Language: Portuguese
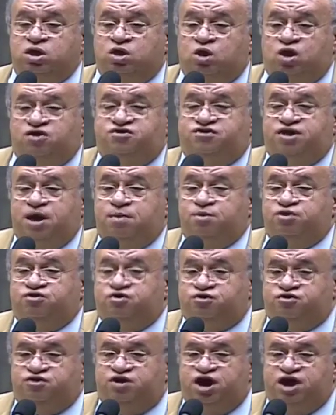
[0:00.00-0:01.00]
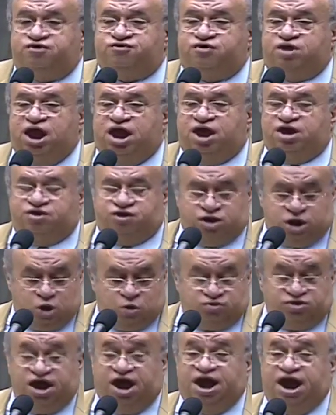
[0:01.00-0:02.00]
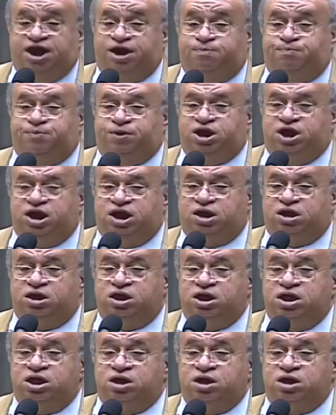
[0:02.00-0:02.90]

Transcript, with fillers: nós temos o gesso da região de Araripina,